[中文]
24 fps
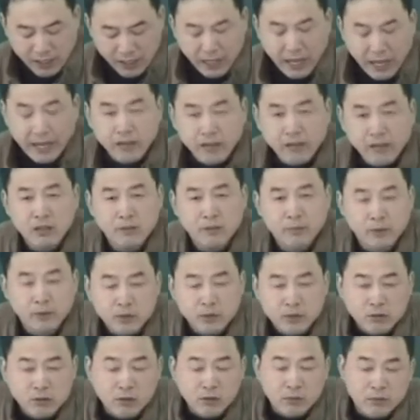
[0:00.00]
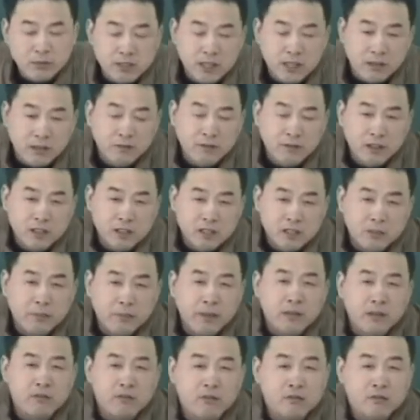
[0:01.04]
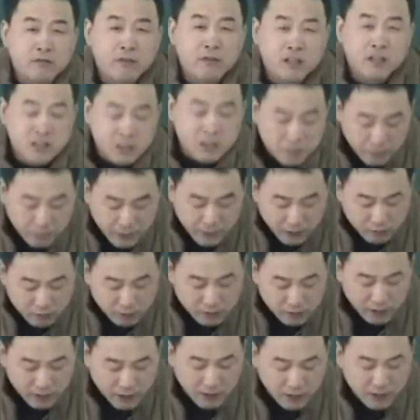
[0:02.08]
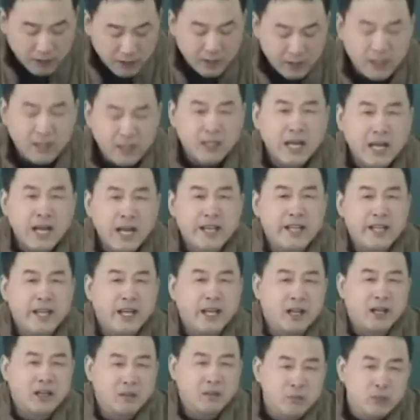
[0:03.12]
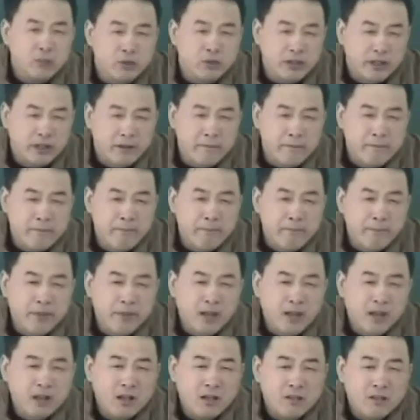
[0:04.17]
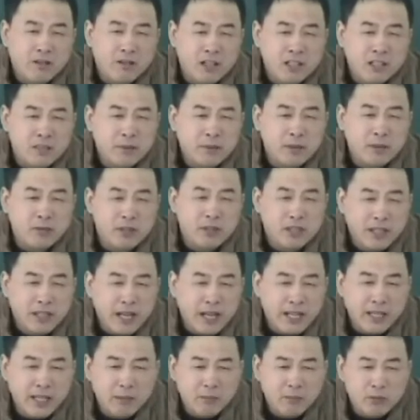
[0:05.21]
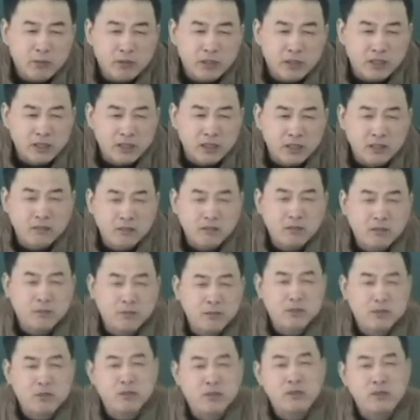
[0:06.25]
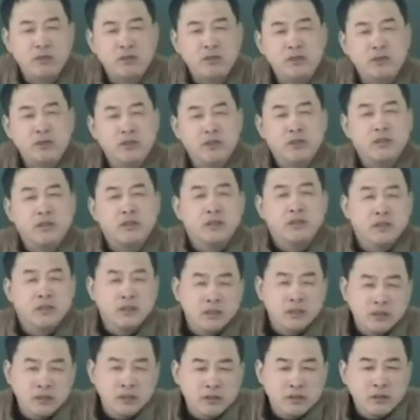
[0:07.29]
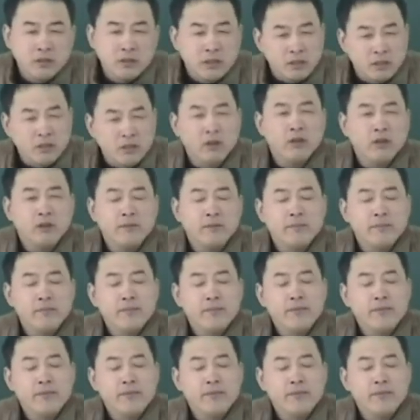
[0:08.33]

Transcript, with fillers: 还有呢，比如说我们讲方剂配伍，方剂配伍的概念和目的。方剂配伍的概念、目的呢，我们说。有很多，